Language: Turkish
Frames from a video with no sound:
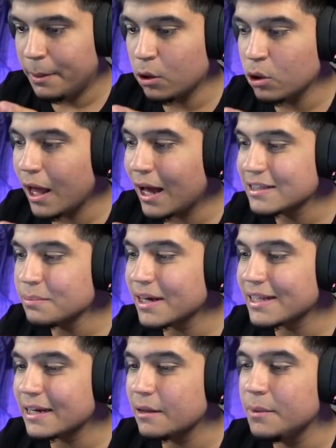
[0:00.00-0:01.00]
Ben ona adım
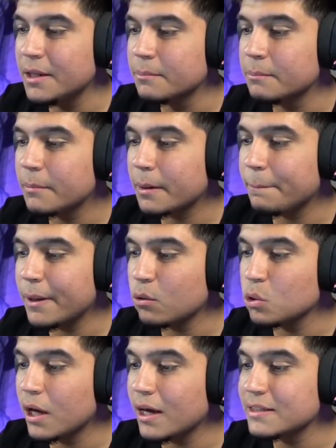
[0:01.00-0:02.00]
kadar eminim. Bak ben
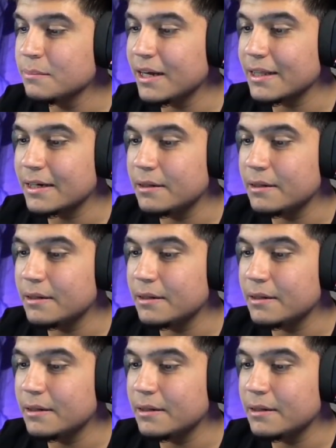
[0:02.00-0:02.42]
ona adım kadar